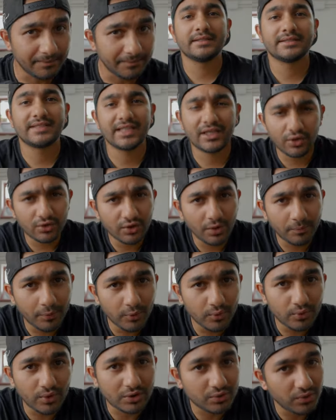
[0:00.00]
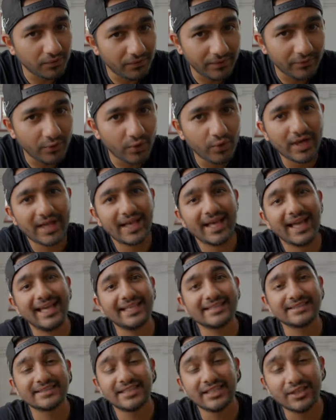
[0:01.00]
Secondo punto a suo favore è
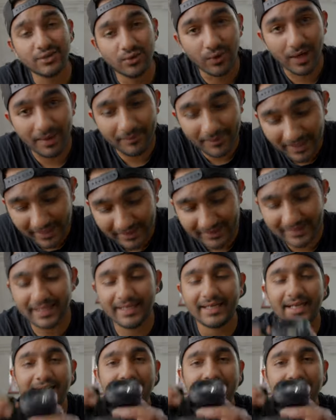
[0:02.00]
sicuramente la